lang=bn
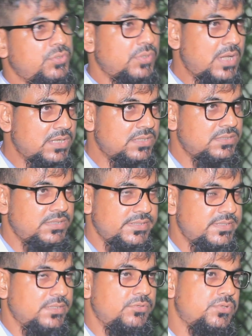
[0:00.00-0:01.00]
দর্শক
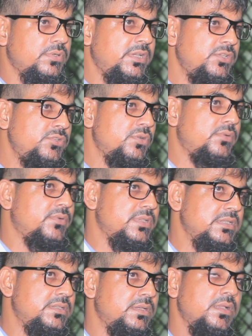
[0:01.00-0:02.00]
আসতেছে দর্শক এনজয়
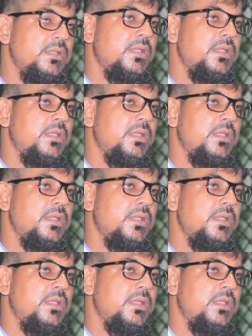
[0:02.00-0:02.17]
করতেছে